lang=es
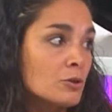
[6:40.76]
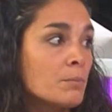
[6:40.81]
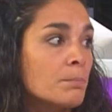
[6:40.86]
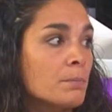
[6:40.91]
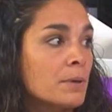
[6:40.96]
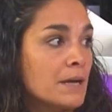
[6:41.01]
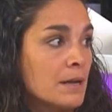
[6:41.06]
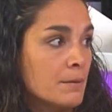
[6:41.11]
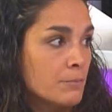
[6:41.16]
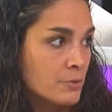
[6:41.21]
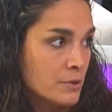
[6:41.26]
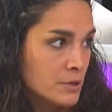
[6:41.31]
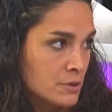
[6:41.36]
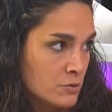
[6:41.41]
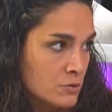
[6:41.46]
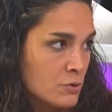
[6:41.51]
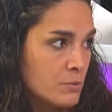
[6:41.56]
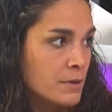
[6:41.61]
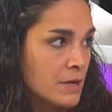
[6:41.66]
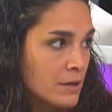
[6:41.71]
para
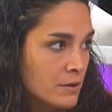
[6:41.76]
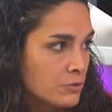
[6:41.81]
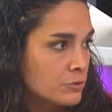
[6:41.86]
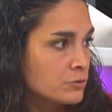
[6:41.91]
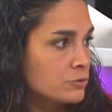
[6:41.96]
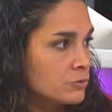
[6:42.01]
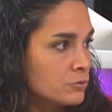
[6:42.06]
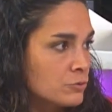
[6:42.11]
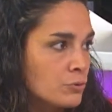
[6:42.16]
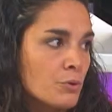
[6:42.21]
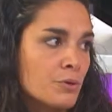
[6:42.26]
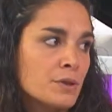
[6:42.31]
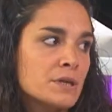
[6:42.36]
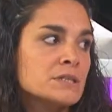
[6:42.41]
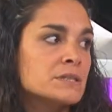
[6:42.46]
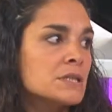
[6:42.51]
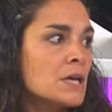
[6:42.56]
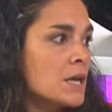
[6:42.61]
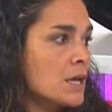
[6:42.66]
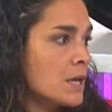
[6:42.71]
poder cobrar otro.
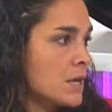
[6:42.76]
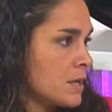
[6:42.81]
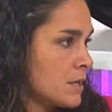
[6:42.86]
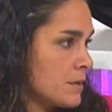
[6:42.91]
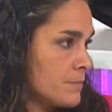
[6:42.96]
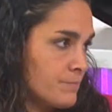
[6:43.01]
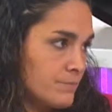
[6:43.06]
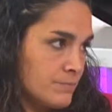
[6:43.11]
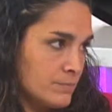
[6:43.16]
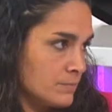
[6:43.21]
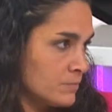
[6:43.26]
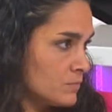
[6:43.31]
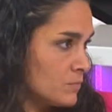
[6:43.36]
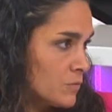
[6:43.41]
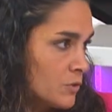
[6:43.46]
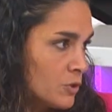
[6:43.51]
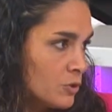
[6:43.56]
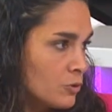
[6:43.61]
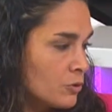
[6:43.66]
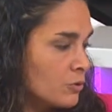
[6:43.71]
Entonces,
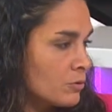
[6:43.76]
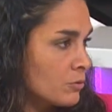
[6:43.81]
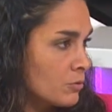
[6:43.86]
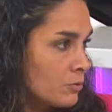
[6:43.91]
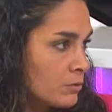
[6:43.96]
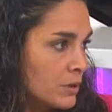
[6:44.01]
no